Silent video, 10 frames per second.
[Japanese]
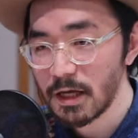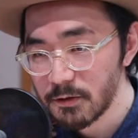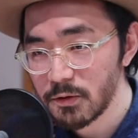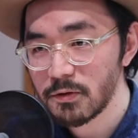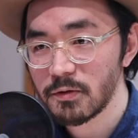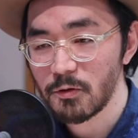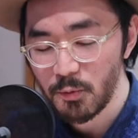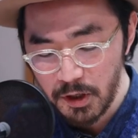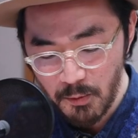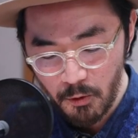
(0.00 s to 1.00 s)
いなという
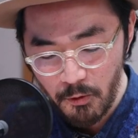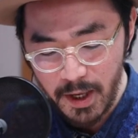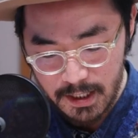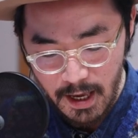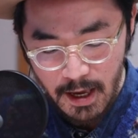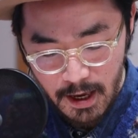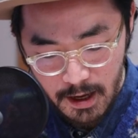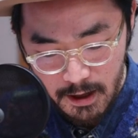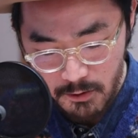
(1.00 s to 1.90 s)
思いも込めて、えー、